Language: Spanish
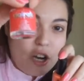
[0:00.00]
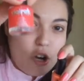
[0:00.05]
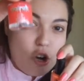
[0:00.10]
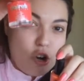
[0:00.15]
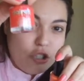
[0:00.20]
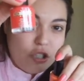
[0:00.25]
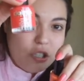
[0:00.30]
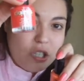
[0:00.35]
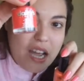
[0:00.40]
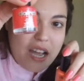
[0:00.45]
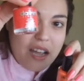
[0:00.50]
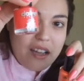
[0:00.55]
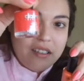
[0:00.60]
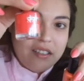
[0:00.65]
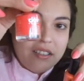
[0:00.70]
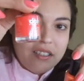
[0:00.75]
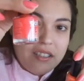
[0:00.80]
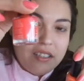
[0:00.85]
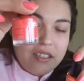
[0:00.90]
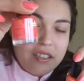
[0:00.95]
es rosa.
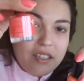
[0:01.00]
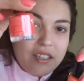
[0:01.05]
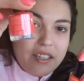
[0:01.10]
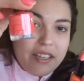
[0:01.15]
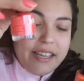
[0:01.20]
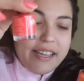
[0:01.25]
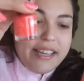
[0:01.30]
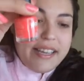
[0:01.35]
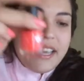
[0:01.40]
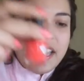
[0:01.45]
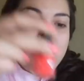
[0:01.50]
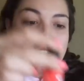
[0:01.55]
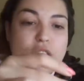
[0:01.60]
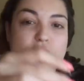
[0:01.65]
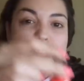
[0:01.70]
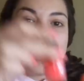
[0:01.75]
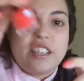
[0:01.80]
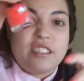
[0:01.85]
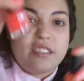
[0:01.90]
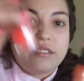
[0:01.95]

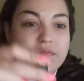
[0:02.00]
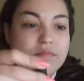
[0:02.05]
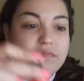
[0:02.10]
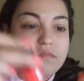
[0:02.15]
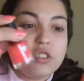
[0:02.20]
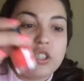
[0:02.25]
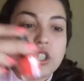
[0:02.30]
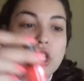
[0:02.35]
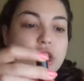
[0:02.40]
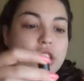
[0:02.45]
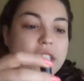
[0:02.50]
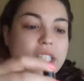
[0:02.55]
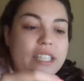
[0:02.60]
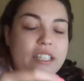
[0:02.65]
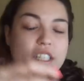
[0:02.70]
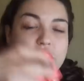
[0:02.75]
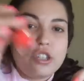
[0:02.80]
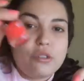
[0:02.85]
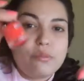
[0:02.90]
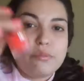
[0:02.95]
Entonces, no
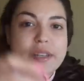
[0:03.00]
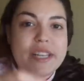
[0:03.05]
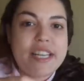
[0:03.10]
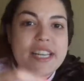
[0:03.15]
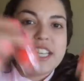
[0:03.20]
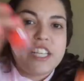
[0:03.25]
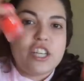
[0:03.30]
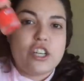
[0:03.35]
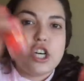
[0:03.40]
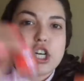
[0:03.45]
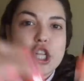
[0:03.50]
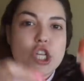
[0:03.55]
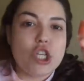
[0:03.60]
tienen nombre, ni,